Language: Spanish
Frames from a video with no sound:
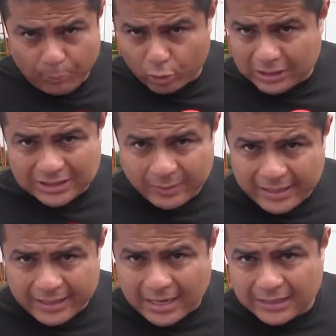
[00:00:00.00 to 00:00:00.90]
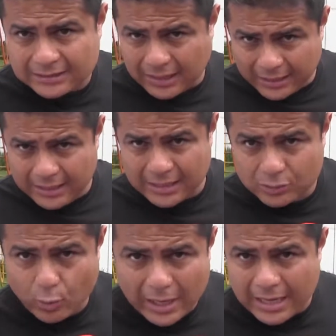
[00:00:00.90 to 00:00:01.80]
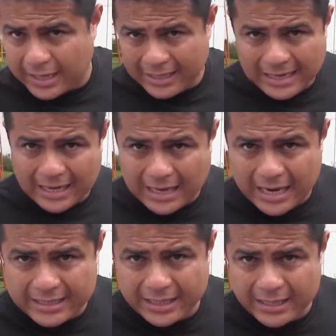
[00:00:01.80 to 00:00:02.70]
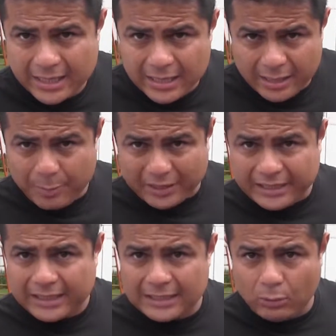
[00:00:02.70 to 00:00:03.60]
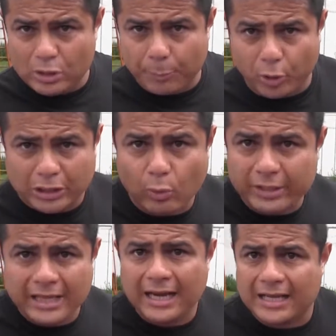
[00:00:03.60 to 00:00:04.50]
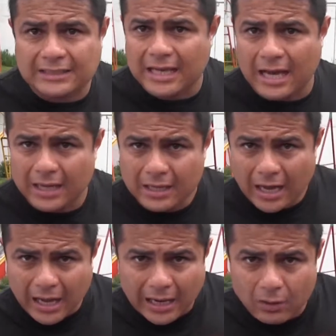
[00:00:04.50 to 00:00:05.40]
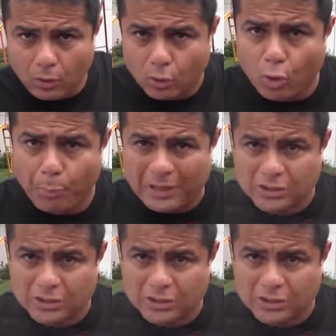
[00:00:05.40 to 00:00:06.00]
pórtense bien en casa, en la escuela, en la calle y practiquen algún deporte, cualquiera que sea, háganlo con